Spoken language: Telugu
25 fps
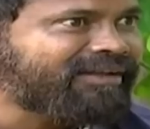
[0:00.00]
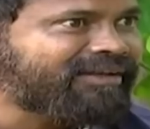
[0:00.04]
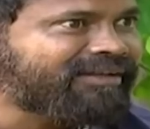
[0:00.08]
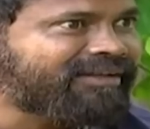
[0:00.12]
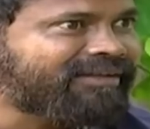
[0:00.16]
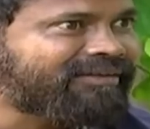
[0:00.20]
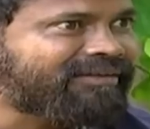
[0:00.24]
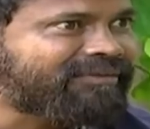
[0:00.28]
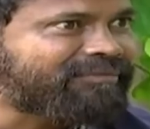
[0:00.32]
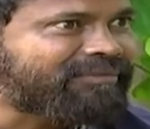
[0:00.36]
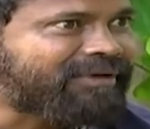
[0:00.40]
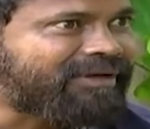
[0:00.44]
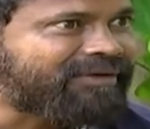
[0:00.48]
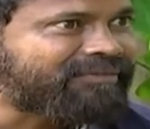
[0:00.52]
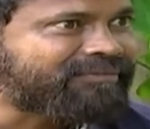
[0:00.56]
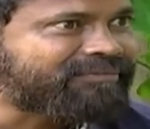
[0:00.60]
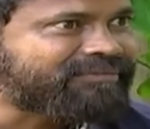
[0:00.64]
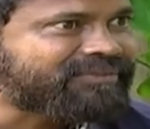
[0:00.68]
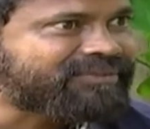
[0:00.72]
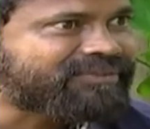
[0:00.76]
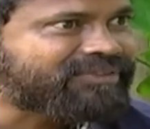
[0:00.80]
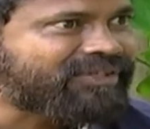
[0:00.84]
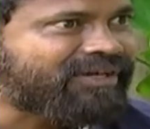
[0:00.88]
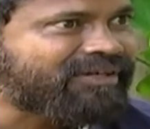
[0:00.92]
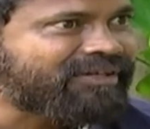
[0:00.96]
ఆయన్ని
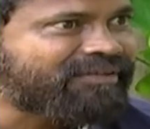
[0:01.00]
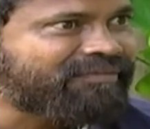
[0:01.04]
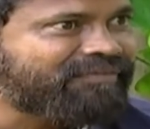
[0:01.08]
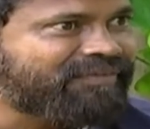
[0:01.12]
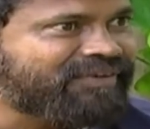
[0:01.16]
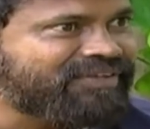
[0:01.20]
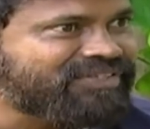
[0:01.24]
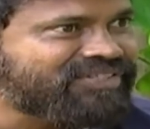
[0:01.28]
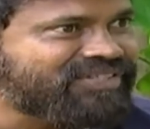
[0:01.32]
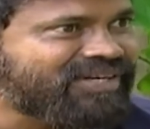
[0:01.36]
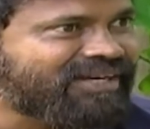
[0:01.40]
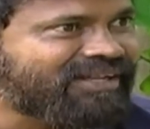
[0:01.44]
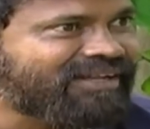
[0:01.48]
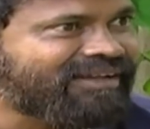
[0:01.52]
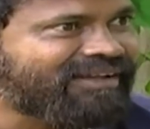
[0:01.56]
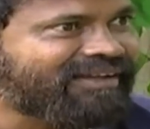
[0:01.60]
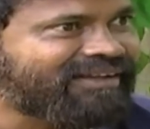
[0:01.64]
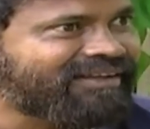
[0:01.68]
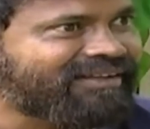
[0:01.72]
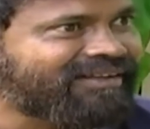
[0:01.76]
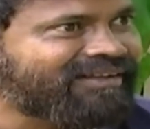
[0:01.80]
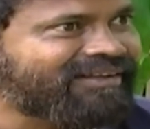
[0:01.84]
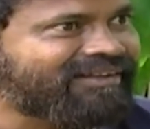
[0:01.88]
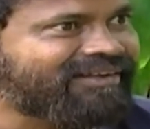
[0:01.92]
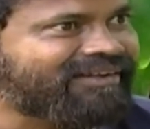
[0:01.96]
షార్ట్ని ఫినిష్ చేయడం
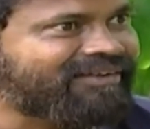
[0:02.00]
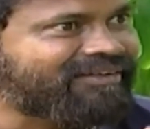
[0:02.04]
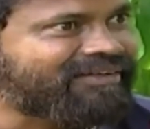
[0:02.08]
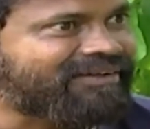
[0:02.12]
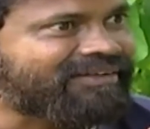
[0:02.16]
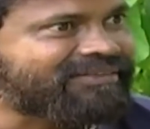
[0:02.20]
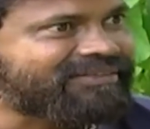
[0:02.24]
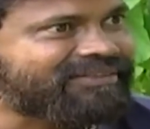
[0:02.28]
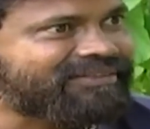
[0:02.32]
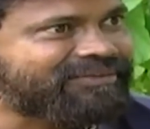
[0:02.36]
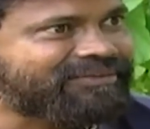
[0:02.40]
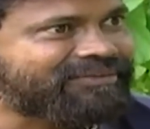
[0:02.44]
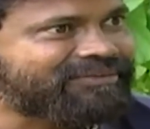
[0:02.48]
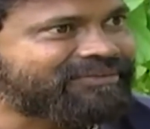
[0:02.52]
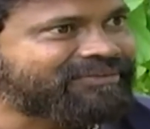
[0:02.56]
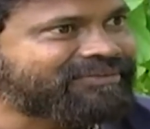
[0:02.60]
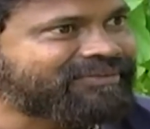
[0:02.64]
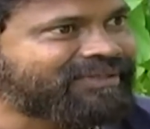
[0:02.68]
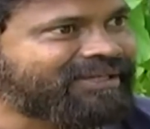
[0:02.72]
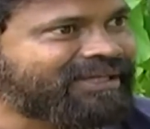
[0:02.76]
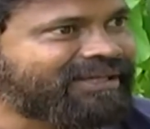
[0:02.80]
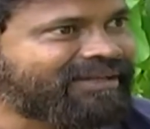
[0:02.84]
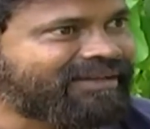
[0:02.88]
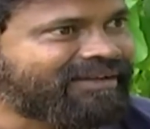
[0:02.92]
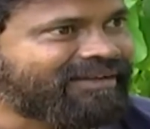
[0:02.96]
కానీ అసలు
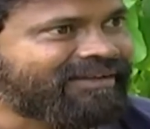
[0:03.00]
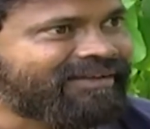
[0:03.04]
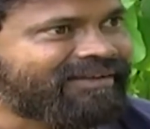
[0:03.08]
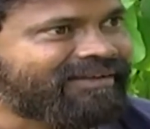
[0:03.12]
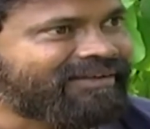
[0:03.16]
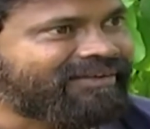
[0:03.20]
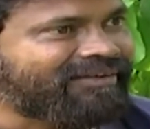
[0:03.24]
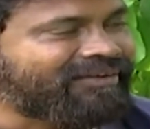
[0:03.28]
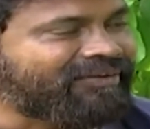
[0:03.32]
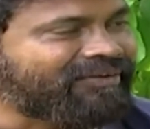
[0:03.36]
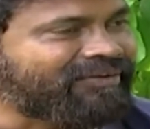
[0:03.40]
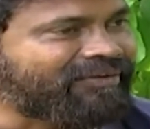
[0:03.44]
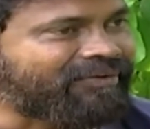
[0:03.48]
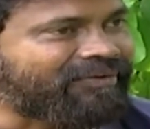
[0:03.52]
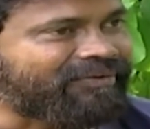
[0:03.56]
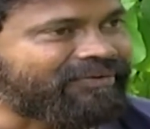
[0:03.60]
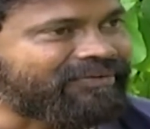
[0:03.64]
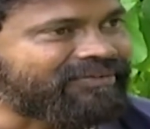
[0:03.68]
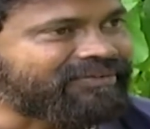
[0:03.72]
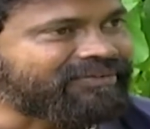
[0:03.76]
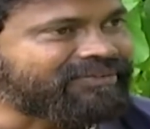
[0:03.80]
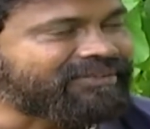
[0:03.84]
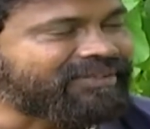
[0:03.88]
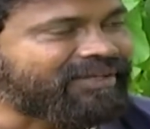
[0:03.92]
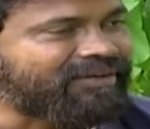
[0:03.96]

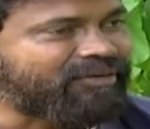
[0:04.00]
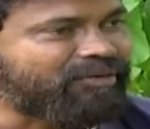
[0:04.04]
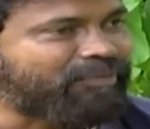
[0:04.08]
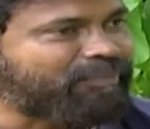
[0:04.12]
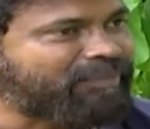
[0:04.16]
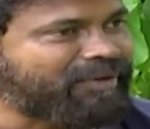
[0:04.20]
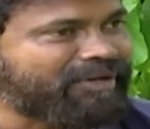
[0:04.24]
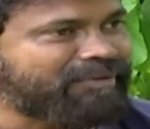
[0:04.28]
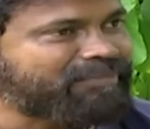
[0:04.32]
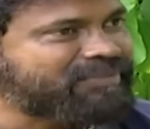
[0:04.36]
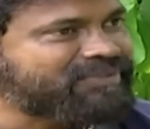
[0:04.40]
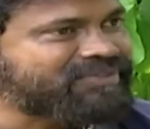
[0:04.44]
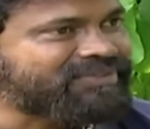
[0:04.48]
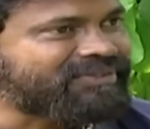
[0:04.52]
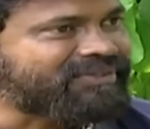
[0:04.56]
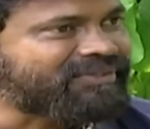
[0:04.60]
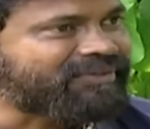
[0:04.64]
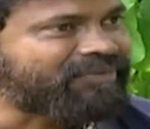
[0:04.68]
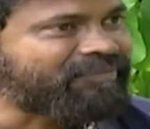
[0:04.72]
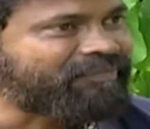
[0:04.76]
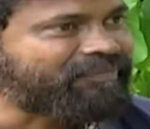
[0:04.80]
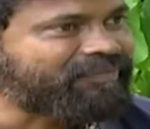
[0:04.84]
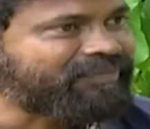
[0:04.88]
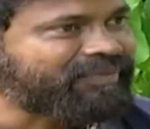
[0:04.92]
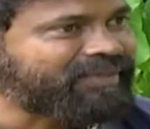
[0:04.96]
చాలా గొప్పగా
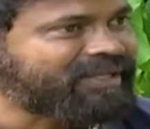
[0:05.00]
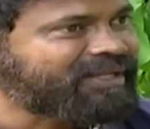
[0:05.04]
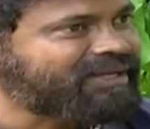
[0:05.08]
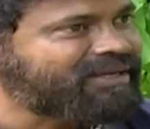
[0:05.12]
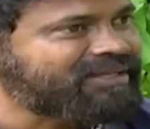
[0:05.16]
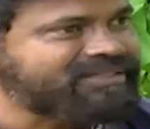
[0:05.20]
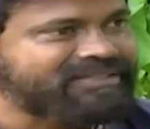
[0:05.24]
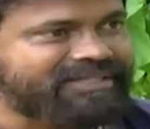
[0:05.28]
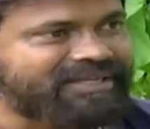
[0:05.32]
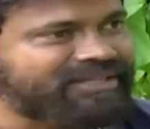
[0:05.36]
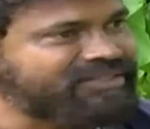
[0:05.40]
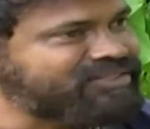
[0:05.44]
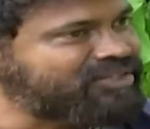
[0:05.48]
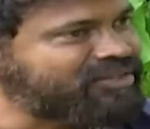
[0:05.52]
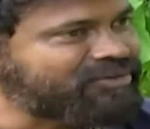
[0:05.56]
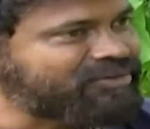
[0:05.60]
అనిపిస్తుంది ఇంకా స్థాయికి